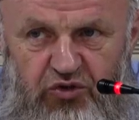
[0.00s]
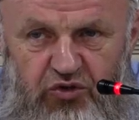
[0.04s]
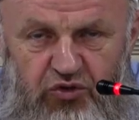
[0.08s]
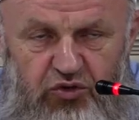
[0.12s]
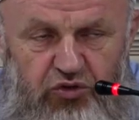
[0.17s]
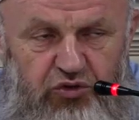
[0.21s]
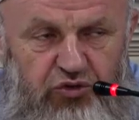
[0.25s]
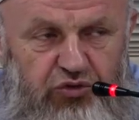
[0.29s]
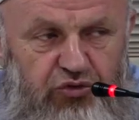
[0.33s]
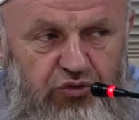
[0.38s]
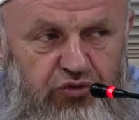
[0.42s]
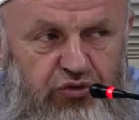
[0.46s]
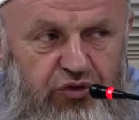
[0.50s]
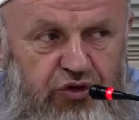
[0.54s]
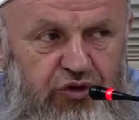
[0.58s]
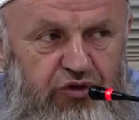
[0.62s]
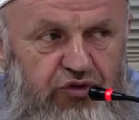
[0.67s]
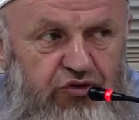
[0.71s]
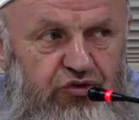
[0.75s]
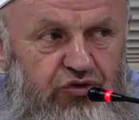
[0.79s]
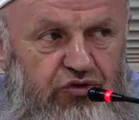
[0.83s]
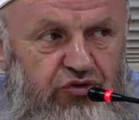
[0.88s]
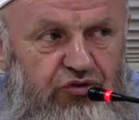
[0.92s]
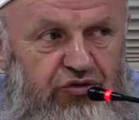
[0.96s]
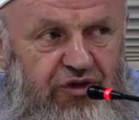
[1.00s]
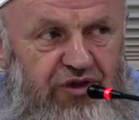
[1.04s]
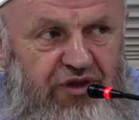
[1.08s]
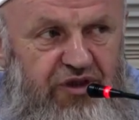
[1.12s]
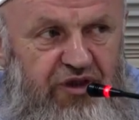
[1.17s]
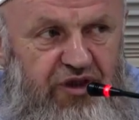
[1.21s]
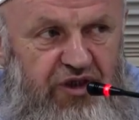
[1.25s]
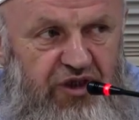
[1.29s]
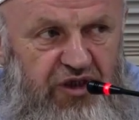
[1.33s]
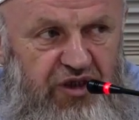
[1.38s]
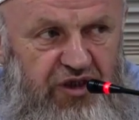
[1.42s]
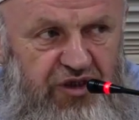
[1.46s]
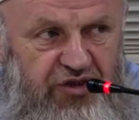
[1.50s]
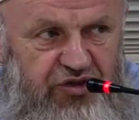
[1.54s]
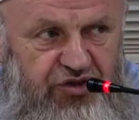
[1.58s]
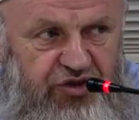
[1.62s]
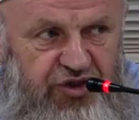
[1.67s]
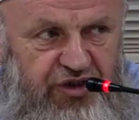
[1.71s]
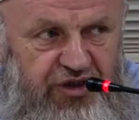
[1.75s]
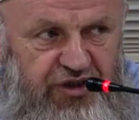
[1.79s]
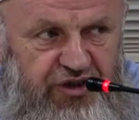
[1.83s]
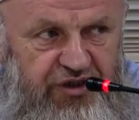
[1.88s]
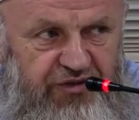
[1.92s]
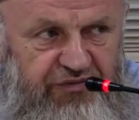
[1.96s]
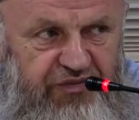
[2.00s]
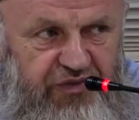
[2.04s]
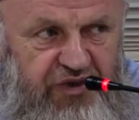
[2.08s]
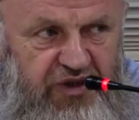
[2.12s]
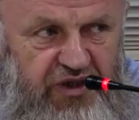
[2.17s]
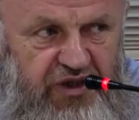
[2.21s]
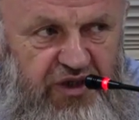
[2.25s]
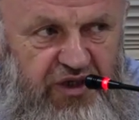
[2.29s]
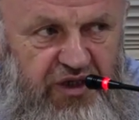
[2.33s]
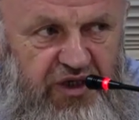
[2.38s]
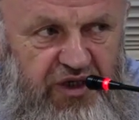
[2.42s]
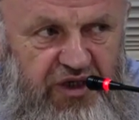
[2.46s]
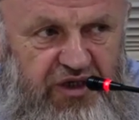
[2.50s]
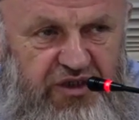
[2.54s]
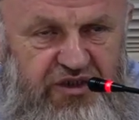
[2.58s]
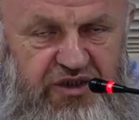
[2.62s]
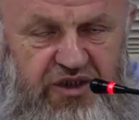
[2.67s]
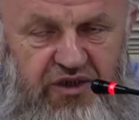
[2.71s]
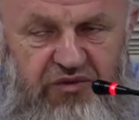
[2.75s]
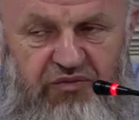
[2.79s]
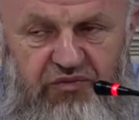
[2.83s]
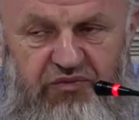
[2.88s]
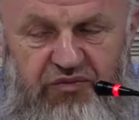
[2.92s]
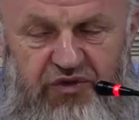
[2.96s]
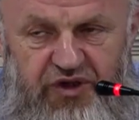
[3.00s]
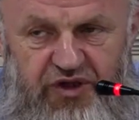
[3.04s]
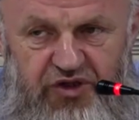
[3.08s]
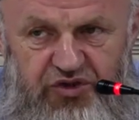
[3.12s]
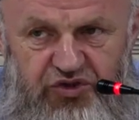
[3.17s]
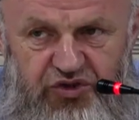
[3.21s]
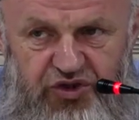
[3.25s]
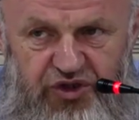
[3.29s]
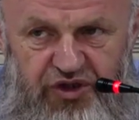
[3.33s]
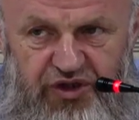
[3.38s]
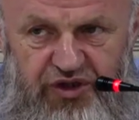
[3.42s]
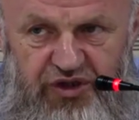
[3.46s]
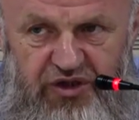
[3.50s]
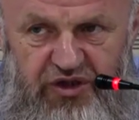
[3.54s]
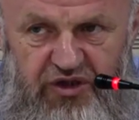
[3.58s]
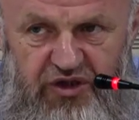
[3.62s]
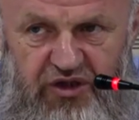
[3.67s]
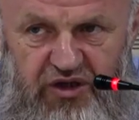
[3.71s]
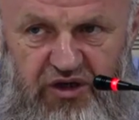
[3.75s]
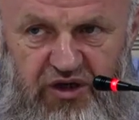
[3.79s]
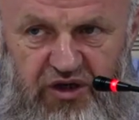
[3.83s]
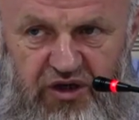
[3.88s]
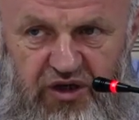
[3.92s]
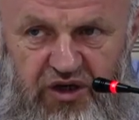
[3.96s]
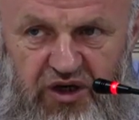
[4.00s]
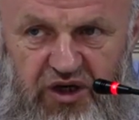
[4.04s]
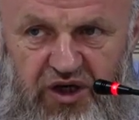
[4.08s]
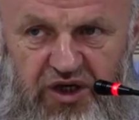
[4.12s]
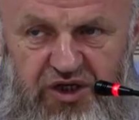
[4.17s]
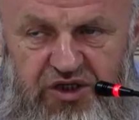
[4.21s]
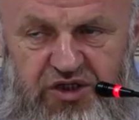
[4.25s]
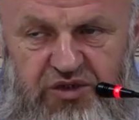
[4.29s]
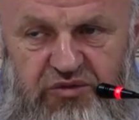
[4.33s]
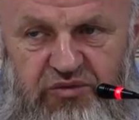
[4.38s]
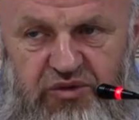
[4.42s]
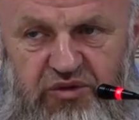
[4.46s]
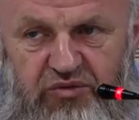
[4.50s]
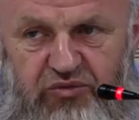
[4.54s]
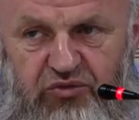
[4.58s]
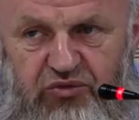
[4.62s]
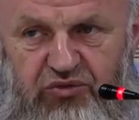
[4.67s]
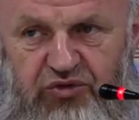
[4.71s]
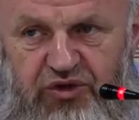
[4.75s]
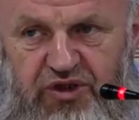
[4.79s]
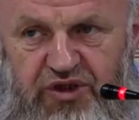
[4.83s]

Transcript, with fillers: Öldükten sonra dirileceğini, hesap vereceğini acaba bunun